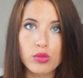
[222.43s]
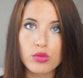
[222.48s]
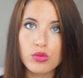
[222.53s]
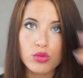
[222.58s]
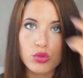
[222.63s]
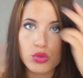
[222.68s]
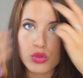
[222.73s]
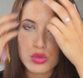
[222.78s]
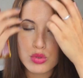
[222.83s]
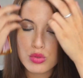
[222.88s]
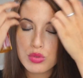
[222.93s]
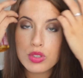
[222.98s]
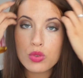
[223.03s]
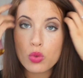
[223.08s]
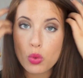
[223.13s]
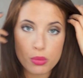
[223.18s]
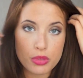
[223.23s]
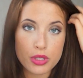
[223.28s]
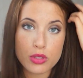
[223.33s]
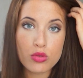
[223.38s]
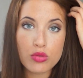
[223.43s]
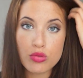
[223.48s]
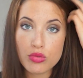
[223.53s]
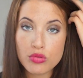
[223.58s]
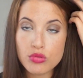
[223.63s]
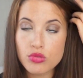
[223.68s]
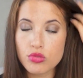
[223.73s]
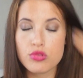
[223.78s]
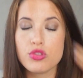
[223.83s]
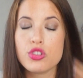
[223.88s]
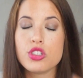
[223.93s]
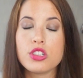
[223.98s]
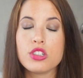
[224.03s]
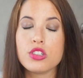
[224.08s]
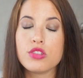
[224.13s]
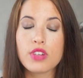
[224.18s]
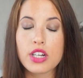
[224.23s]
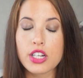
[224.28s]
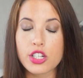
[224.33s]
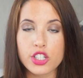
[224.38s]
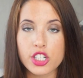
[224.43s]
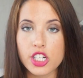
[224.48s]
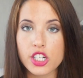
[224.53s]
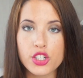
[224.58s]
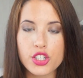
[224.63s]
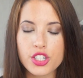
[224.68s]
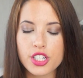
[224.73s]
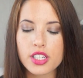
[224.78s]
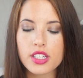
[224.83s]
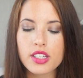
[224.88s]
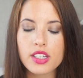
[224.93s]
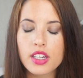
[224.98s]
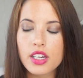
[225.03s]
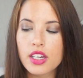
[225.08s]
donc je suis tombée dessus, j'ai acheté,